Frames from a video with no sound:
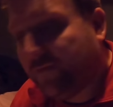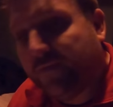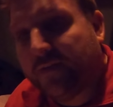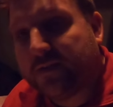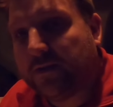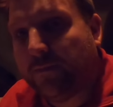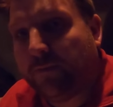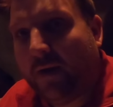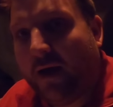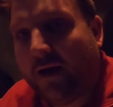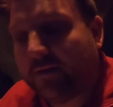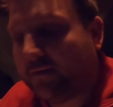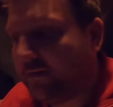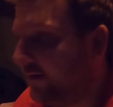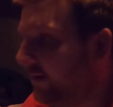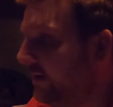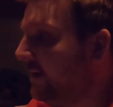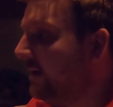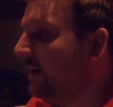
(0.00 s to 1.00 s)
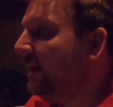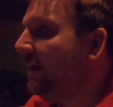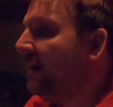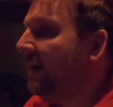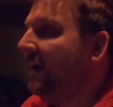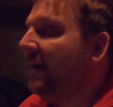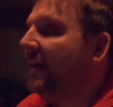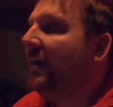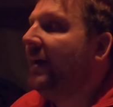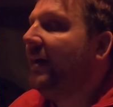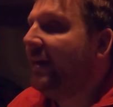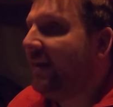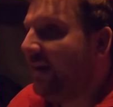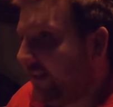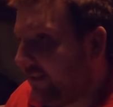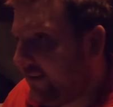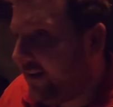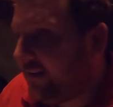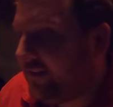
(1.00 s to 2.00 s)
hat man es geplant.
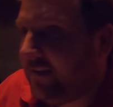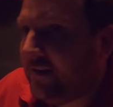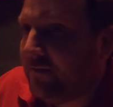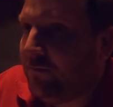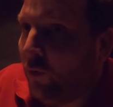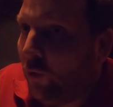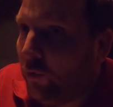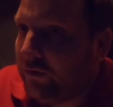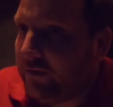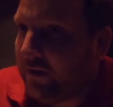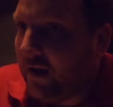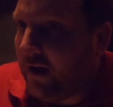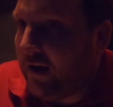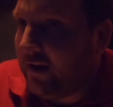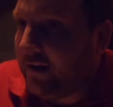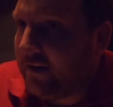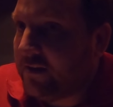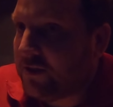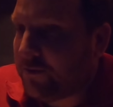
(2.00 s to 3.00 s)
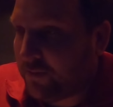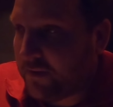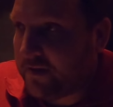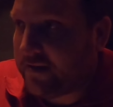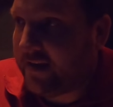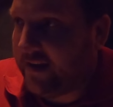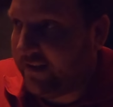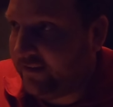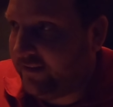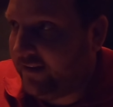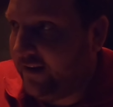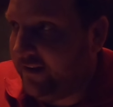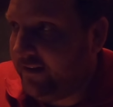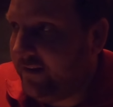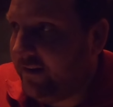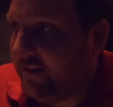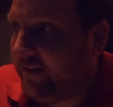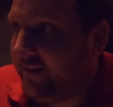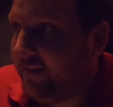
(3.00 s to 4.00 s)
Jetzt hat sich Montag, sprich
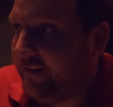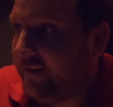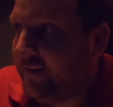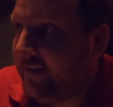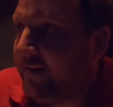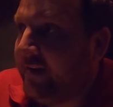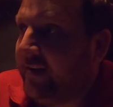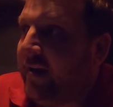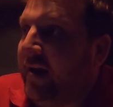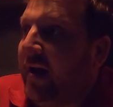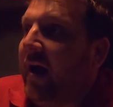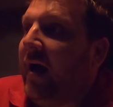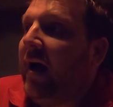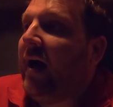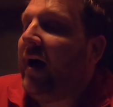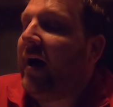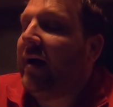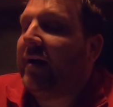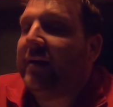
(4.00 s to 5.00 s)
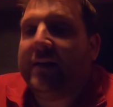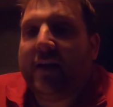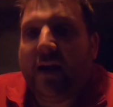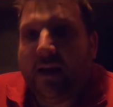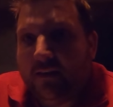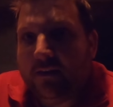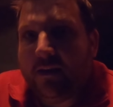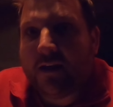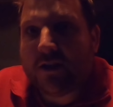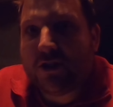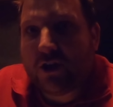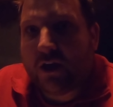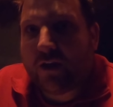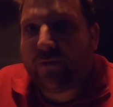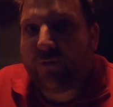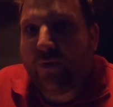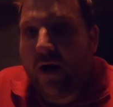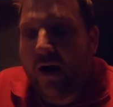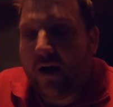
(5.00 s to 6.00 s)
gestern, ein anderer
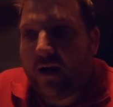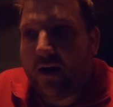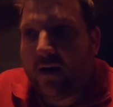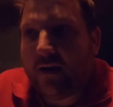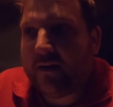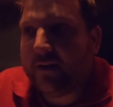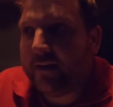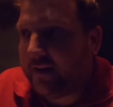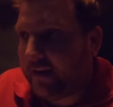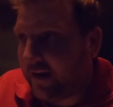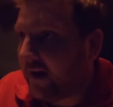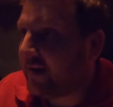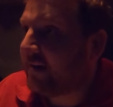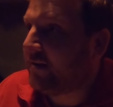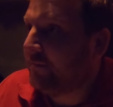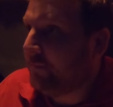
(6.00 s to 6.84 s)
Schichtfahrer krank